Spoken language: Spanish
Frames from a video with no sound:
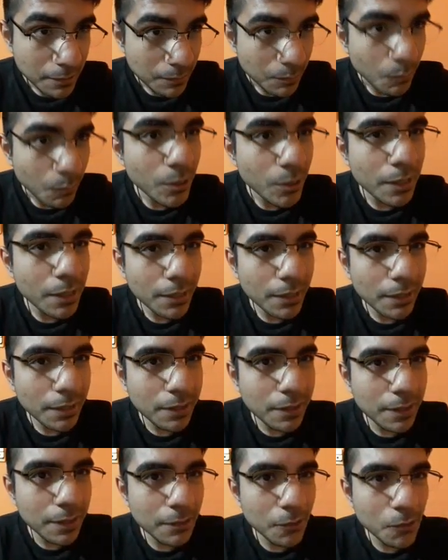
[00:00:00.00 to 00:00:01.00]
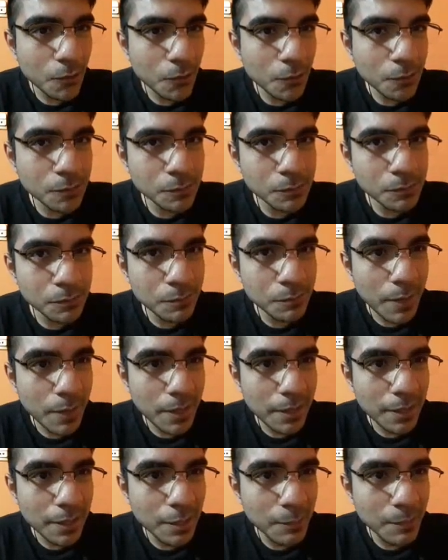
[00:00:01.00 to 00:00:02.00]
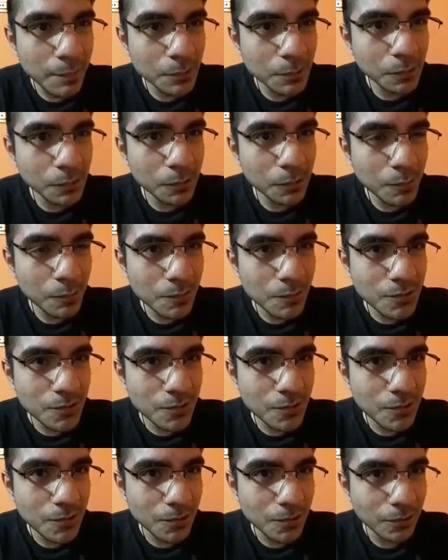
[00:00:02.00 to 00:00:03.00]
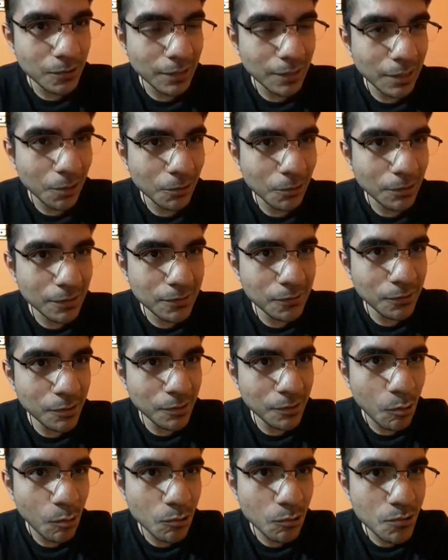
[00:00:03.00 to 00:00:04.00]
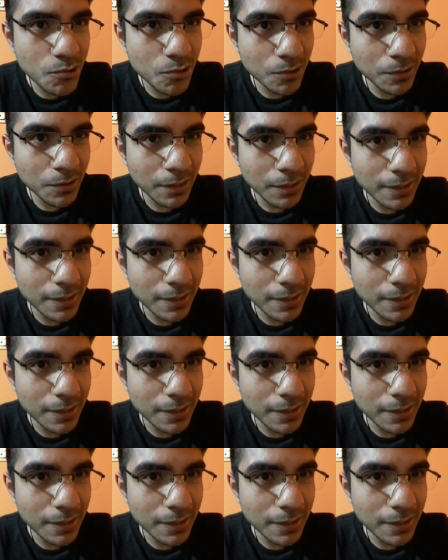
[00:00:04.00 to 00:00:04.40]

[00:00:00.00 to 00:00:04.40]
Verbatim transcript: Voy a elegir un Bey que me gustó mucho de la colección Evolution,